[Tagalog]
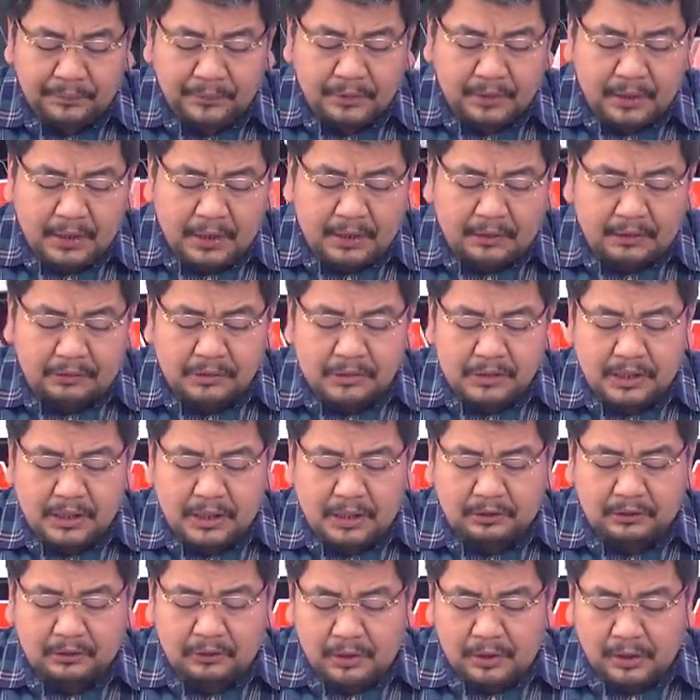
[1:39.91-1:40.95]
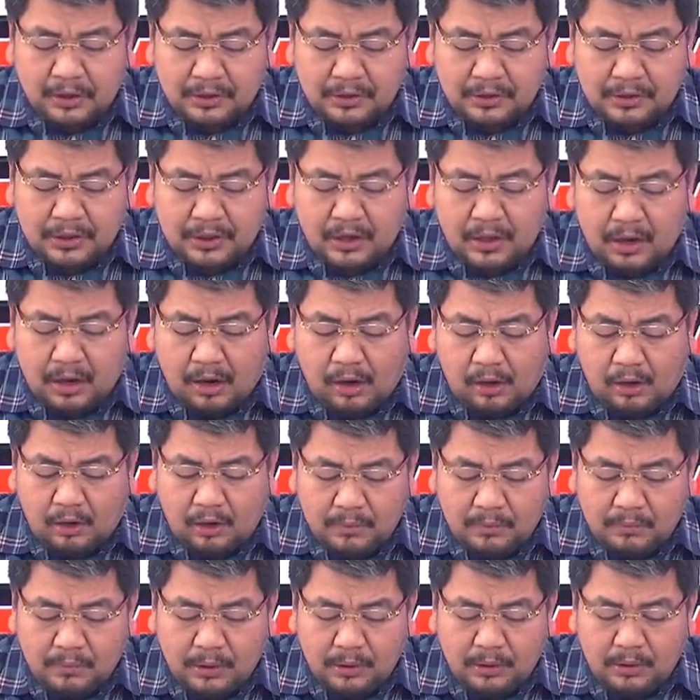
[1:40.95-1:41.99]
Ay ah, ito si Attorney
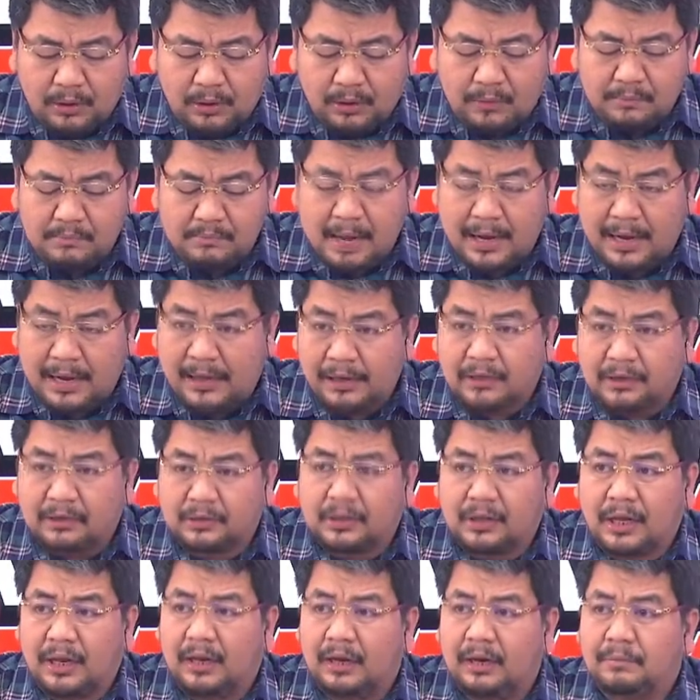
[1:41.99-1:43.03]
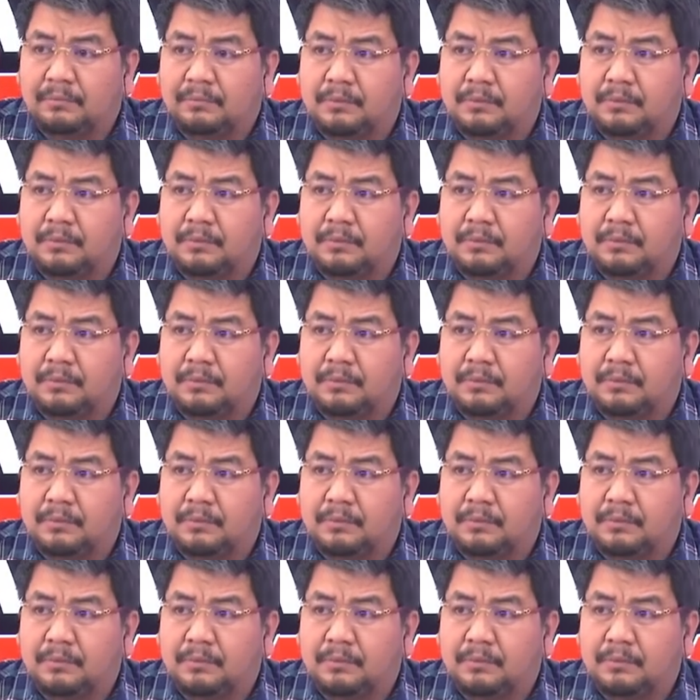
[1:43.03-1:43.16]
Romulo Makalintal.